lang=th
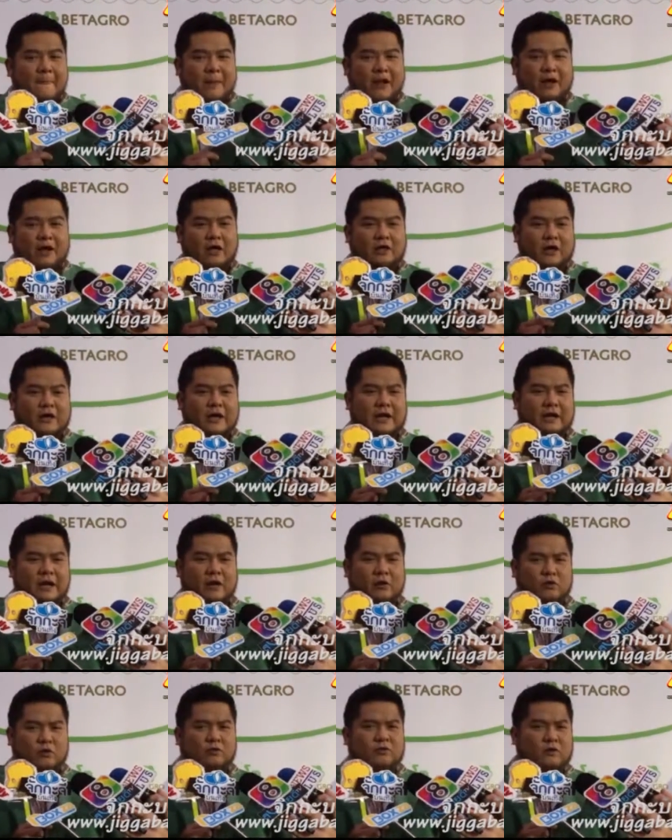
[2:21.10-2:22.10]
แล้วก็ตอนนั้น
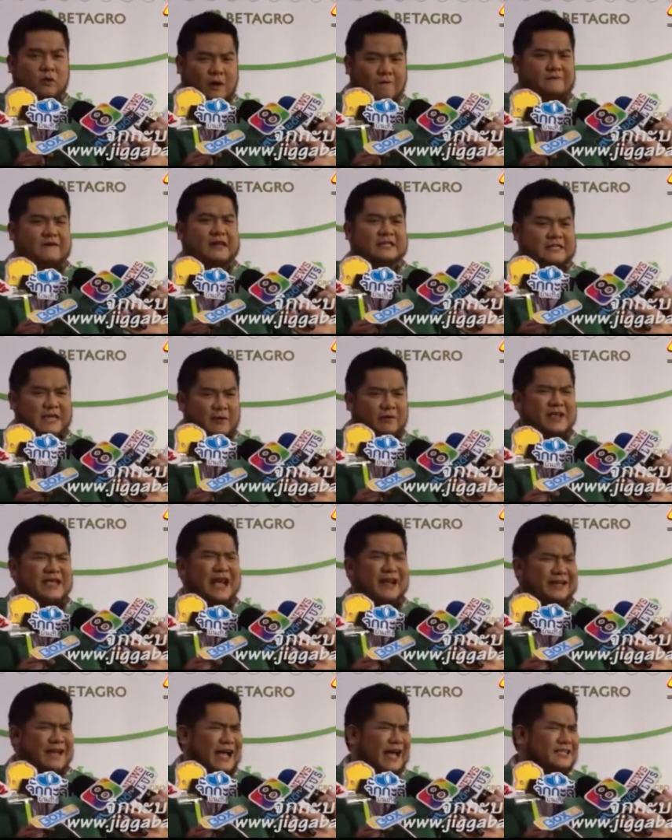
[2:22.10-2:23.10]
เรารู้ความฝังใจว่าอ
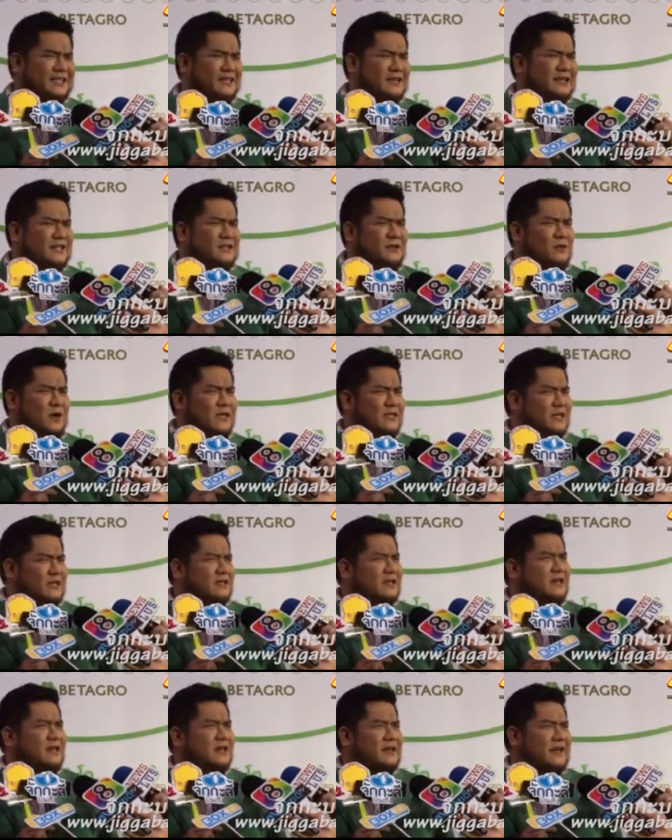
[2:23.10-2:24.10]
ยากได้จังเลย สวยจัง
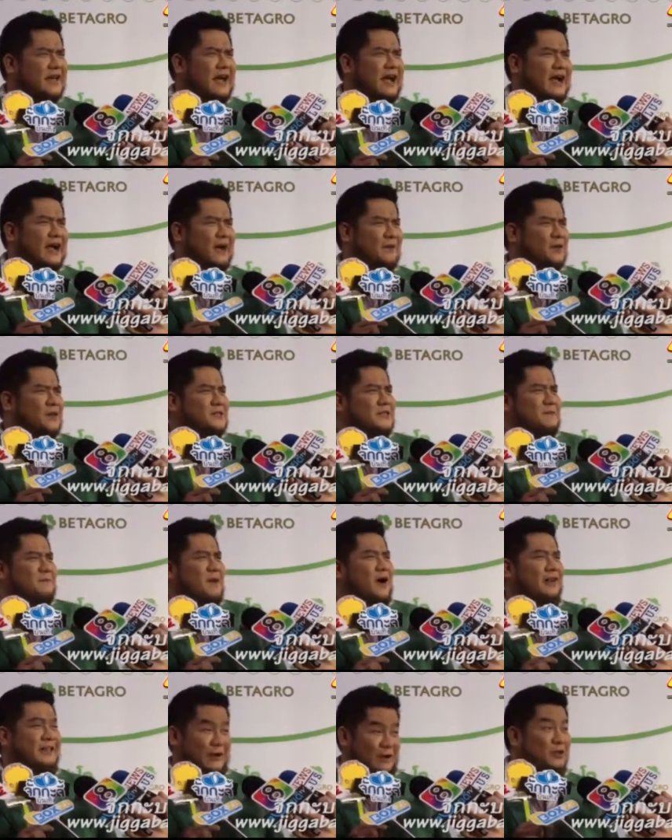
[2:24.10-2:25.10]
เลยอยขับรถสป
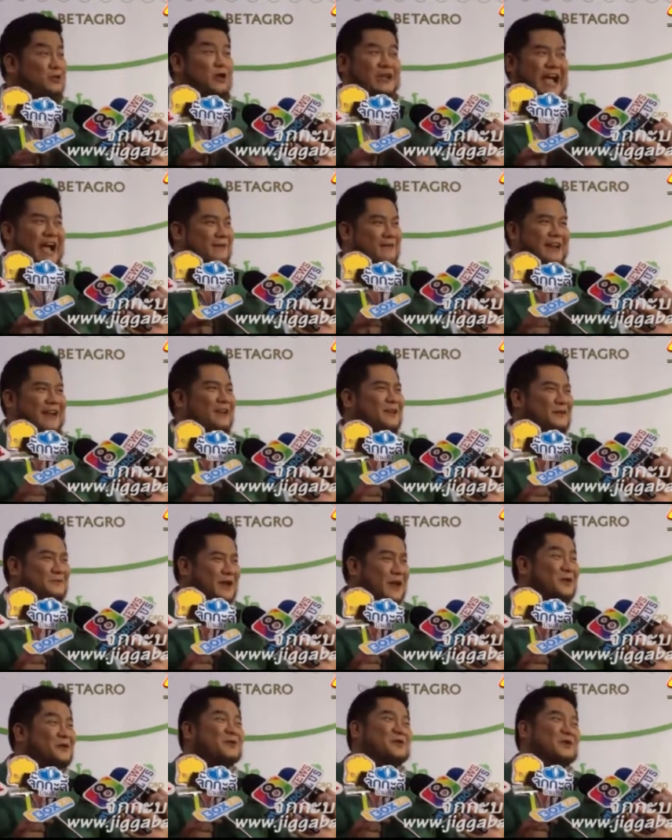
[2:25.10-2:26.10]
อร์ตแต่ว่าตัวใหญ่ไม่ได้
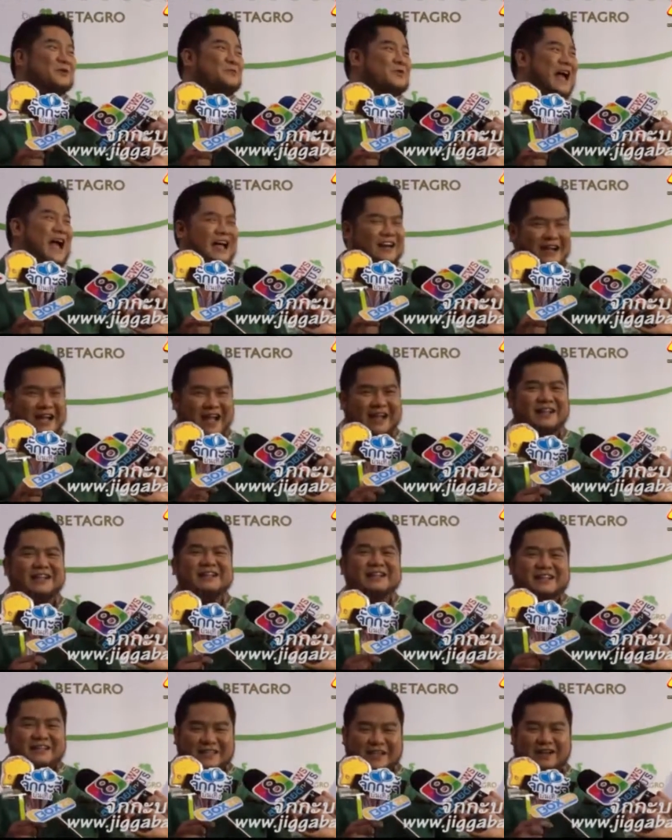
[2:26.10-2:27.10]
ไม่ได้ดูรูปร่างนะ
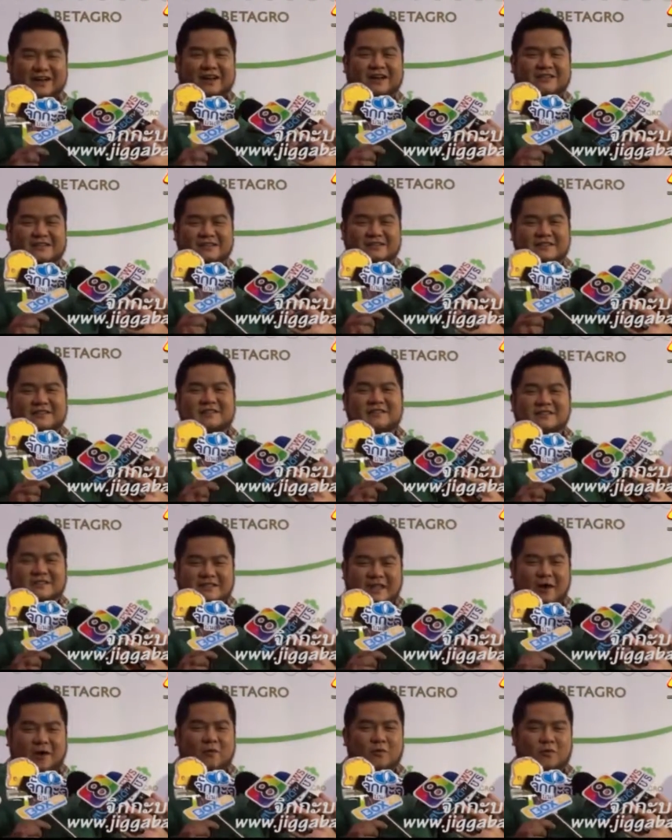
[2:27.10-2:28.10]
แต่ก็
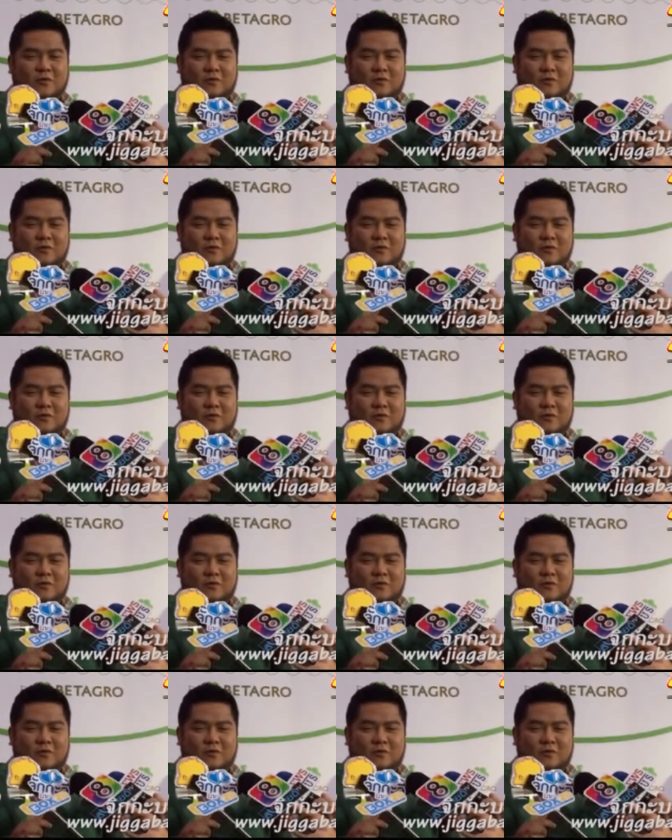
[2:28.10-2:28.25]
แล้ว